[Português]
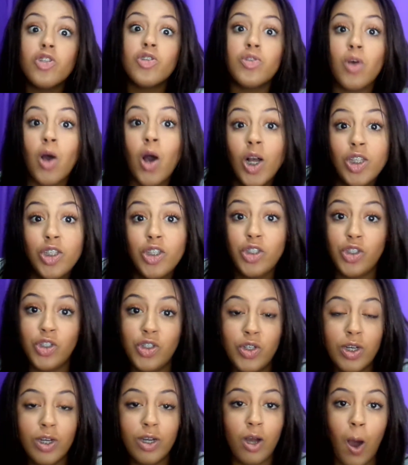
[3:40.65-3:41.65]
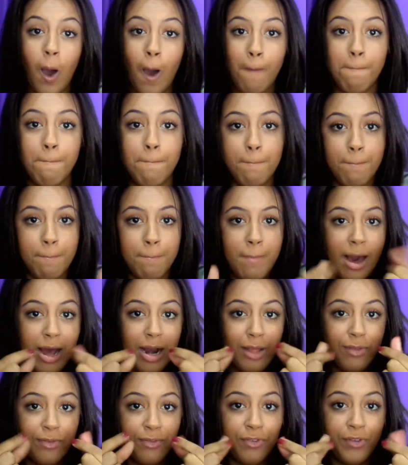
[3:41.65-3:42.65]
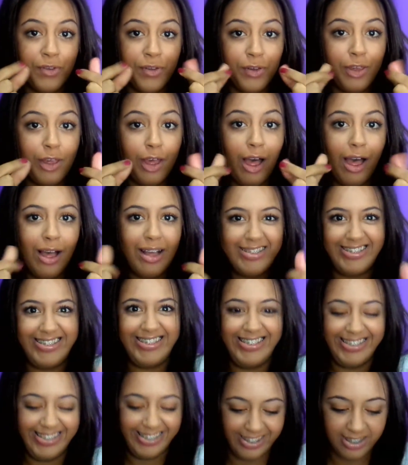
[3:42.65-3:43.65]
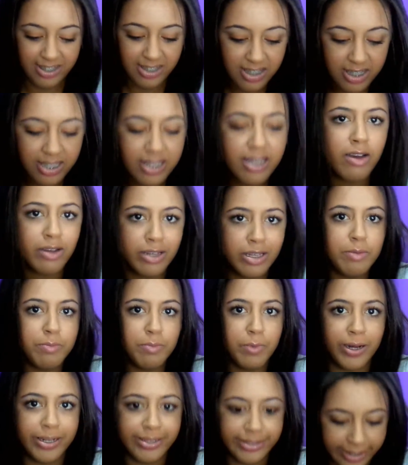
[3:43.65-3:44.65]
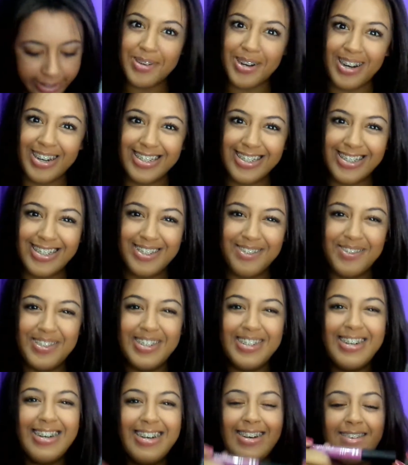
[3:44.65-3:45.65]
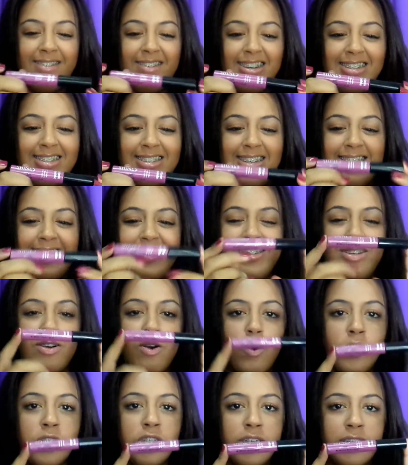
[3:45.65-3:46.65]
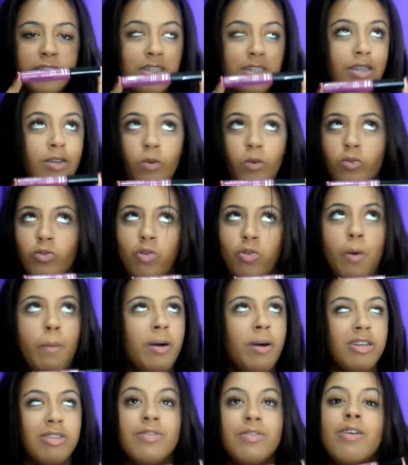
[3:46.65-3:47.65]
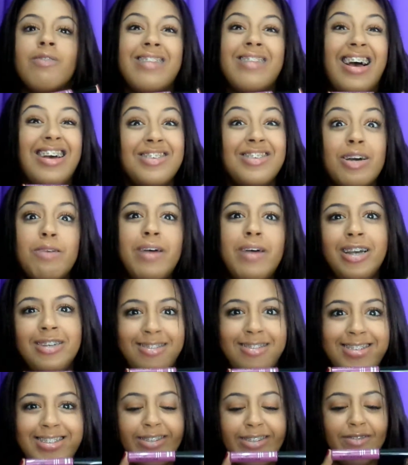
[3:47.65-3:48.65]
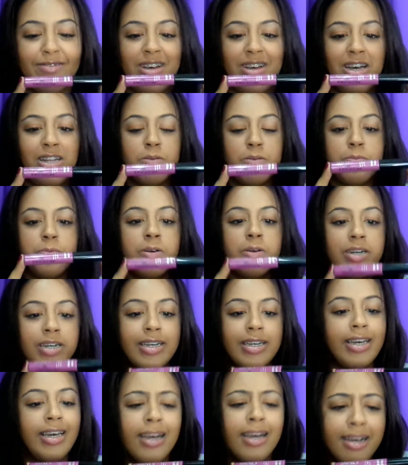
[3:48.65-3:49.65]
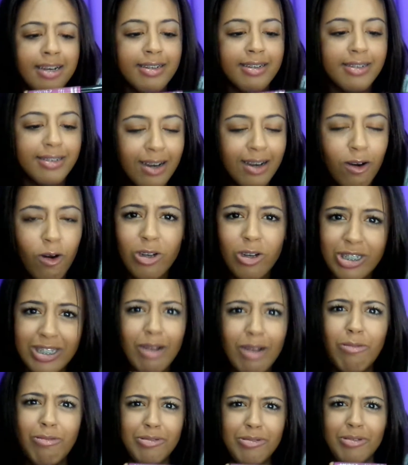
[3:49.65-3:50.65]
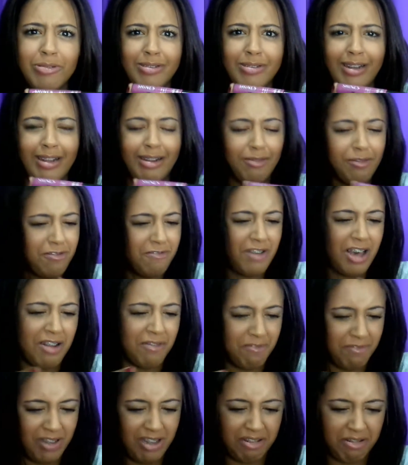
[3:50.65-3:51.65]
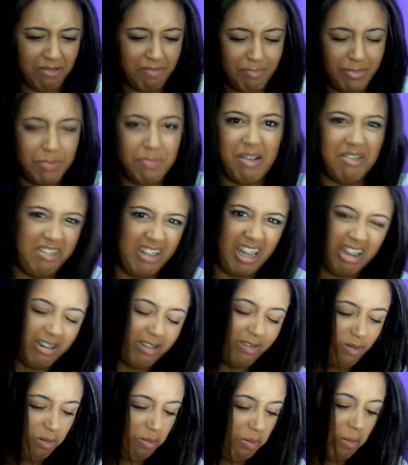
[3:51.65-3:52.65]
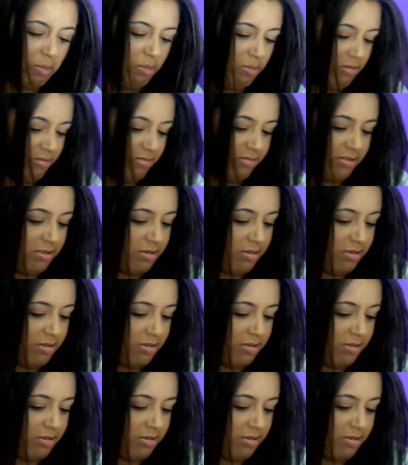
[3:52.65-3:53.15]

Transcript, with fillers: Só dica, ó. Baratinha. Que é o que importa, né? Próximo vai ser esse roxo aqui, que roxo não pode faltar jamais nesse inverno, porque roxo tá com tudo, né? No inverno, verão, primavera, outono.